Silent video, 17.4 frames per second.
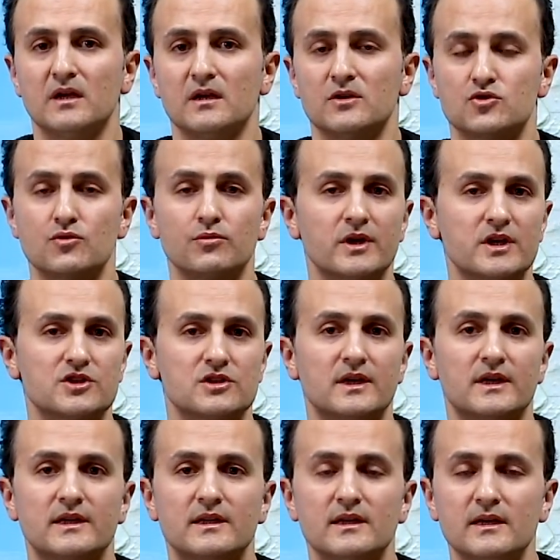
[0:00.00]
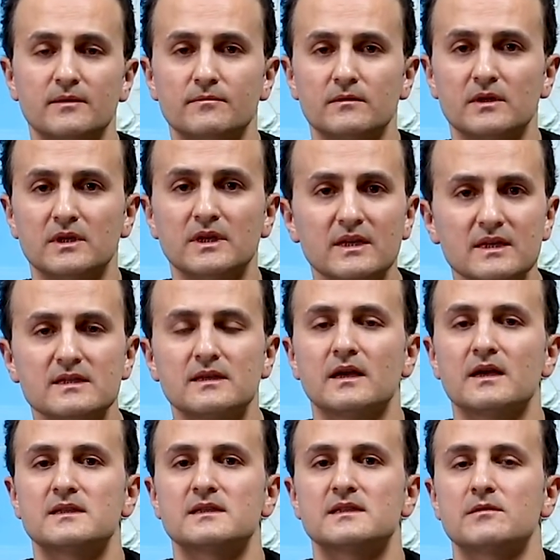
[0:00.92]
Cumhuriyetçilerde yine
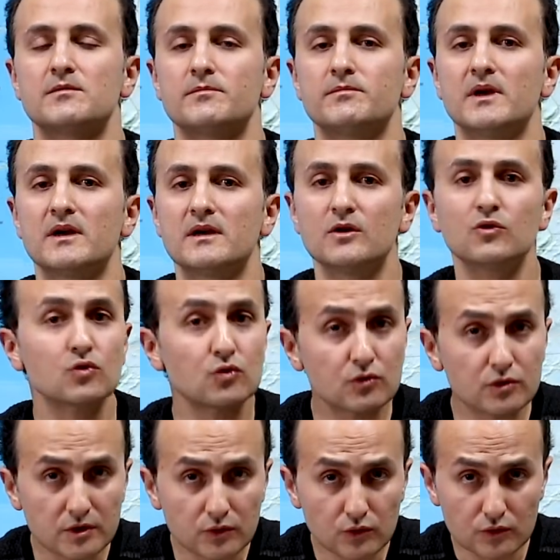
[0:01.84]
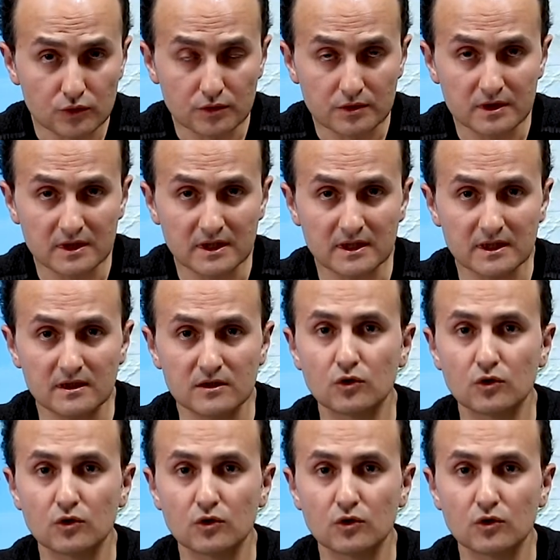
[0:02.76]
siyasi sebeplerle, hukuki, hukuki değil,